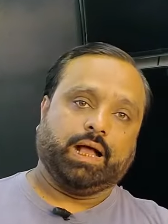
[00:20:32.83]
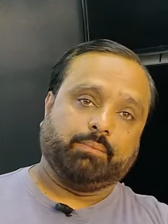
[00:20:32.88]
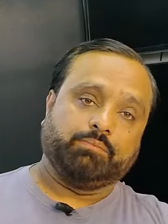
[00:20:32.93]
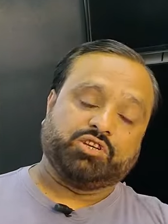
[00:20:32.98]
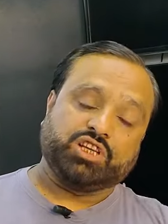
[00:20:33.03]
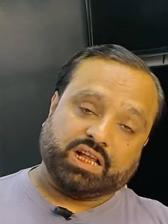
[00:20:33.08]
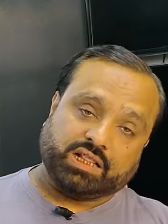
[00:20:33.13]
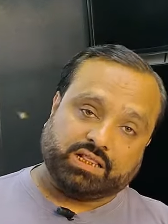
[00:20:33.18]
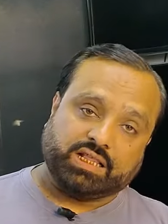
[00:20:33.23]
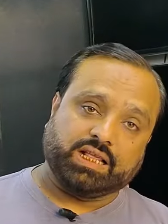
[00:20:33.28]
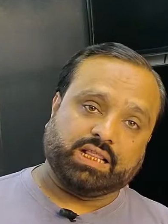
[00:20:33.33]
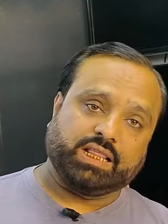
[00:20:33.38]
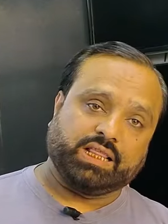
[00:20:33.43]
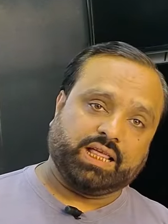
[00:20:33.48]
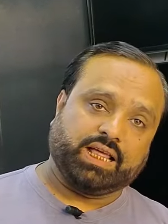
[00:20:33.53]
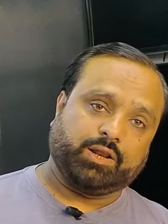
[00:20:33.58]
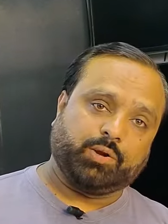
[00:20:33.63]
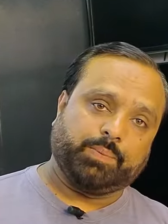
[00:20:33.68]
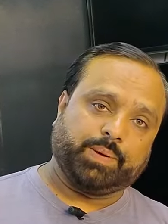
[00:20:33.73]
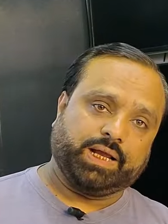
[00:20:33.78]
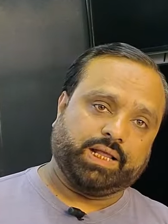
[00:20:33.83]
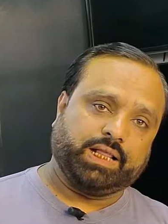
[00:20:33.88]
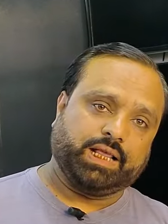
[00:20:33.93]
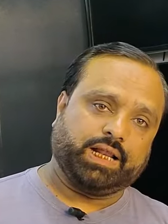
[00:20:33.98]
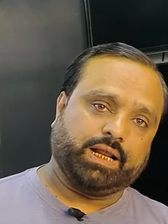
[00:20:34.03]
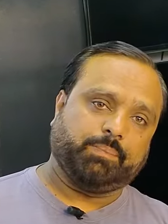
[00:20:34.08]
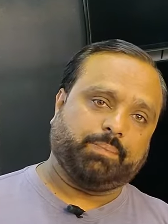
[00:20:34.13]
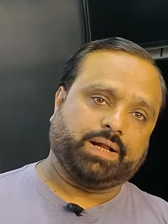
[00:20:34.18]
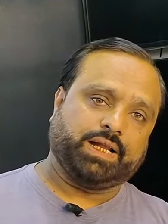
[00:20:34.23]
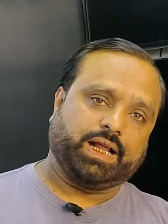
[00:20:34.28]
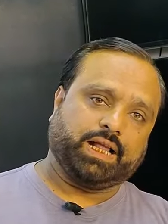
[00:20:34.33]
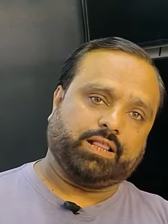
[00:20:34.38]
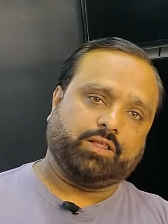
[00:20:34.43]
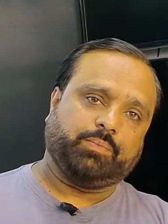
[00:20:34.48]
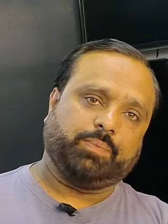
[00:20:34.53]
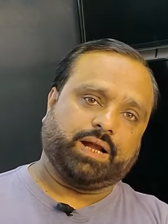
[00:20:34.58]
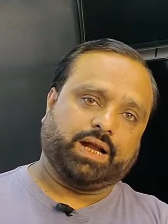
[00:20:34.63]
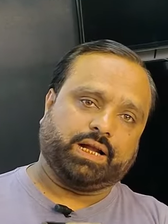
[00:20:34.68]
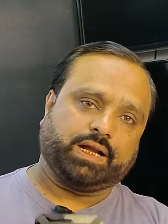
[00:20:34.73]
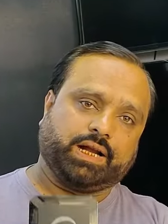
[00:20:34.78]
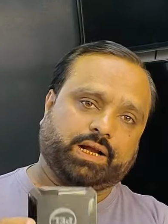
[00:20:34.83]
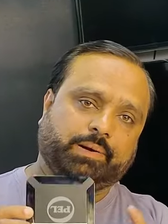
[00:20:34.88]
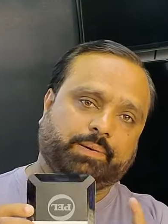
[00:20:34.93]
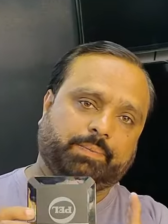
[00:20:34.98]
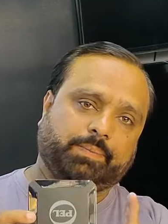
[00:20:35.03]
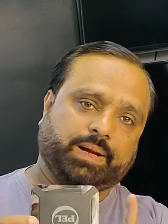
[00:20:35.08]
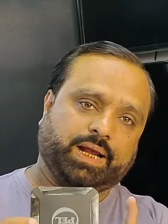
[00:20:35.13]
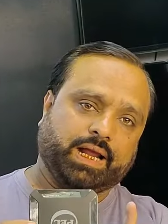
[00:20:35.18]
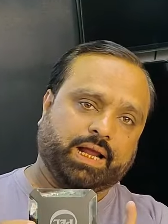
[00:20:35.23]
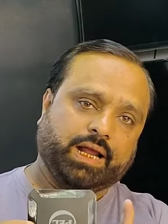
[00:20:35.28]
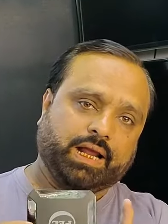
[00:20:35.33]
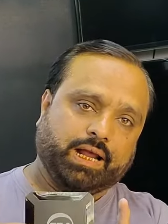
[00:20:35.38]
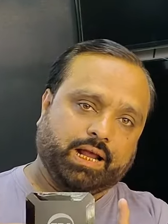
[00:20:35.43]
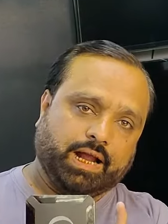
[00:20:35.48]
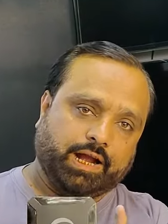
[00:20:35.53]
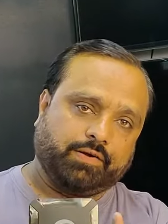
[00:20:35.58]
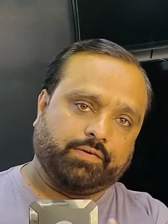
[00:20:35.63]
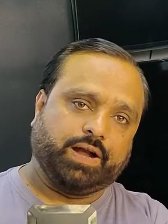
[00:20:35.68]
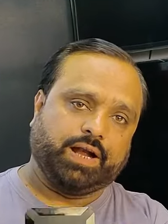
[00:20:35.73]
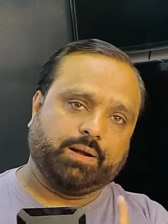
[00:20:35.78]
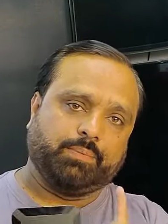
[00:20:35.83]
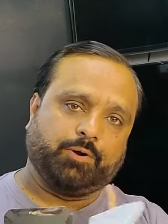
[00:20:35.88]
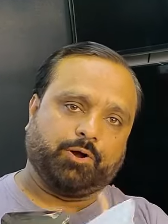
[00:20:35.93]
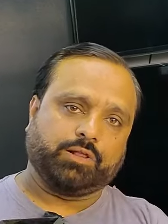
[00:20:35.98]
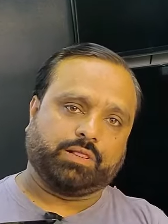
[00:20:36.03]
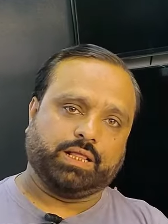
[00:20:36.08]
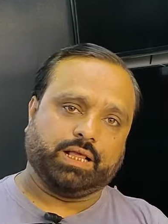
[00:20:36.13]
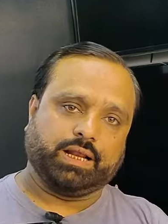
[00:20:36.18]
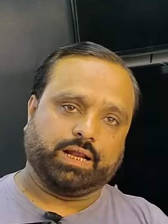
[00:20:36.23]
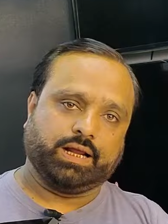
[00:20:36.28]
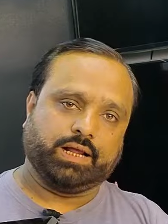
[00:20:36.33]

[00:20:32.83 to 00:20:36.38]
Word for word: हम छत्तीस हज़ार रुपये की दे रहे हैं पचास रुपये ऐड करने में एंड्रॉइड बॉक्स मतलब